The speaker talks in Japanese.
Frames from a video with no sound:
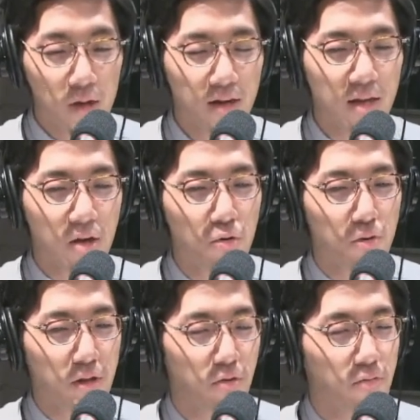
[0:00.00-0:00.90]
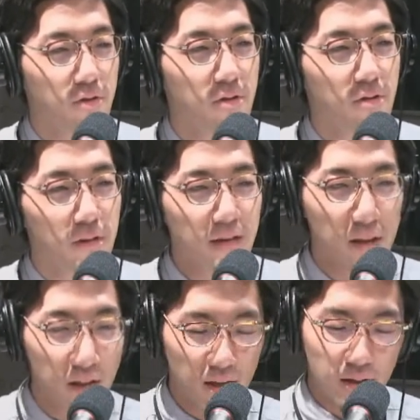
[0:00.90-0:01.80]
ラッキーなことにその普通の家
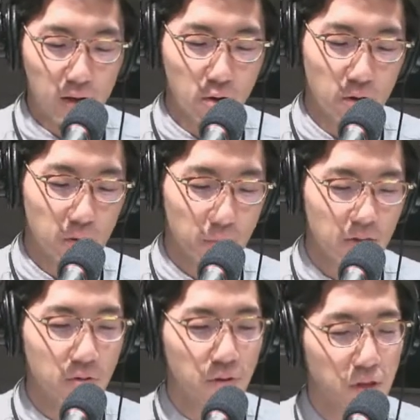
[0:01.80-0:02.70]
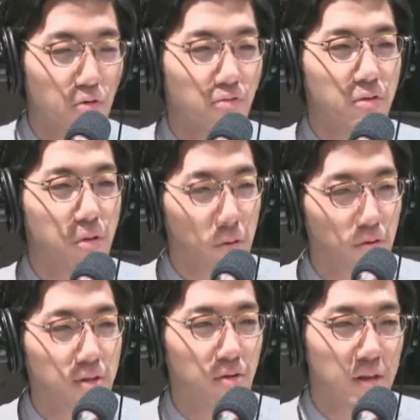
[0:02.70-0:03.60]
であのパソコンで曲作
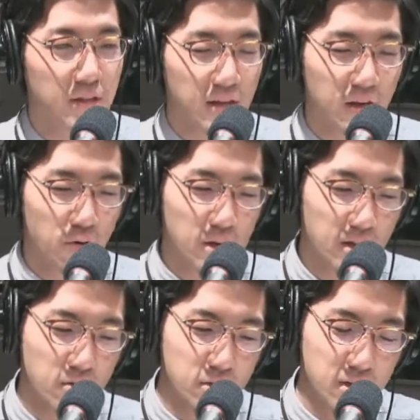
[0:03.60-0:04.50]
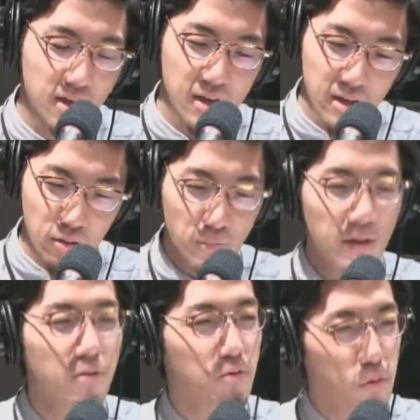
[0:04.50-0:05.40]
るっていうのができるようになる時代にうま
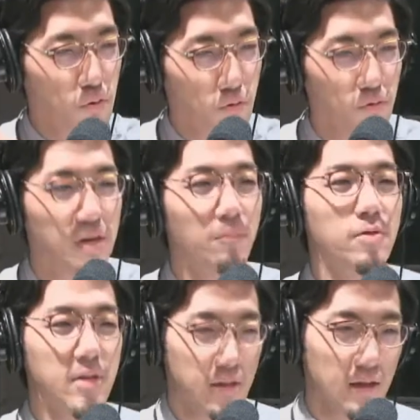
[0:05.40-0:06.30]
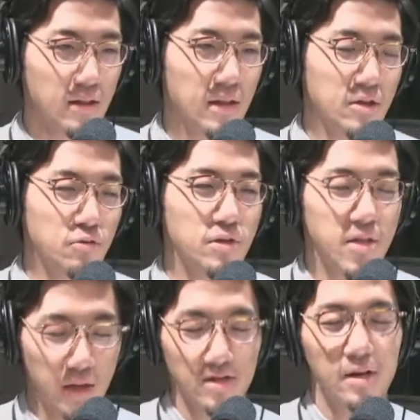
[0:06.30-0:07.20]
いことちょうどかぶってて青春時
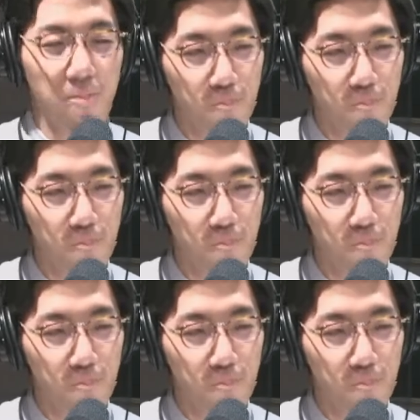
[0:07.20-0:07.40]
代が、ね